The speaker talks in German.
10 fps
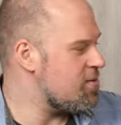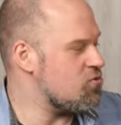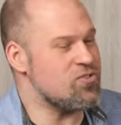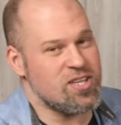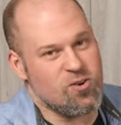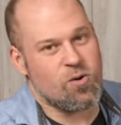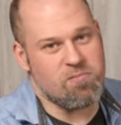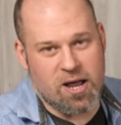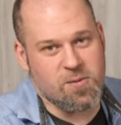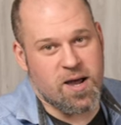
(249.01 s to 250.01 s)
Sehen auch
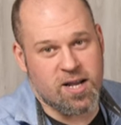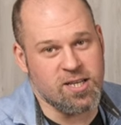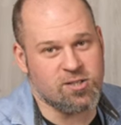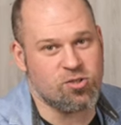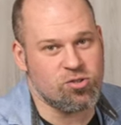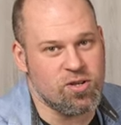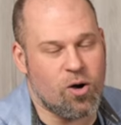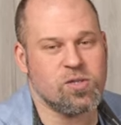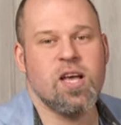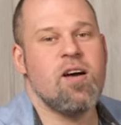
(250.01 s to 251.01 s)
meiner Meinung nach nicht so schön
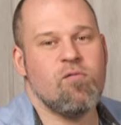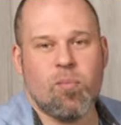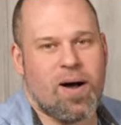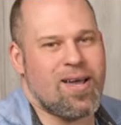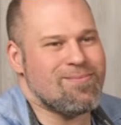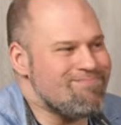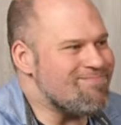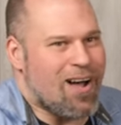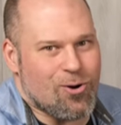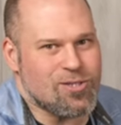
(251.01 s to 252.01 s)
aus. Wobei
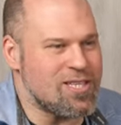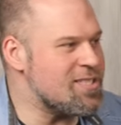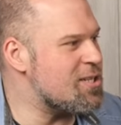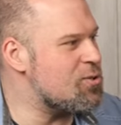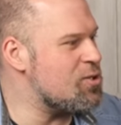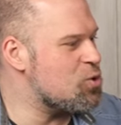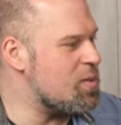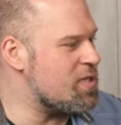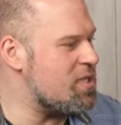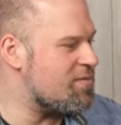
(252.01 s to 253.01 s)
Aussehen ist natürlich
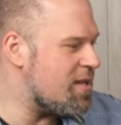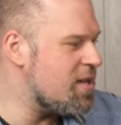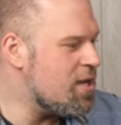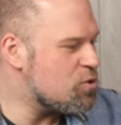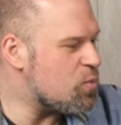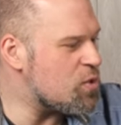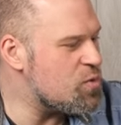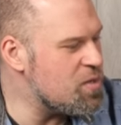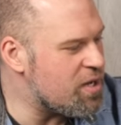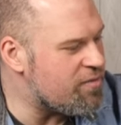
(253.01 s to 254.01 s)
subjektiv, denn zum
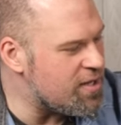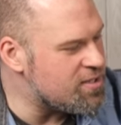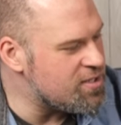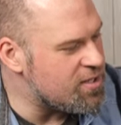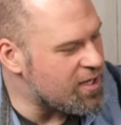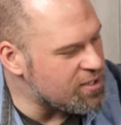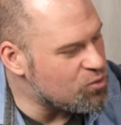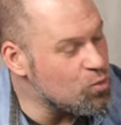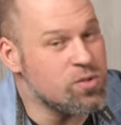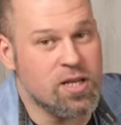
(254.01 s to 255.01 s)
Beispiel mir gefällt hier recht
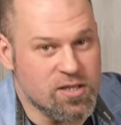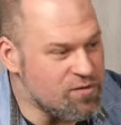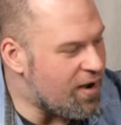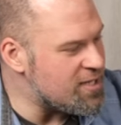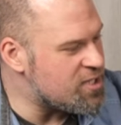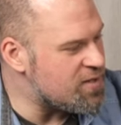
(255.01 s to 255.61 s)
gut die weiße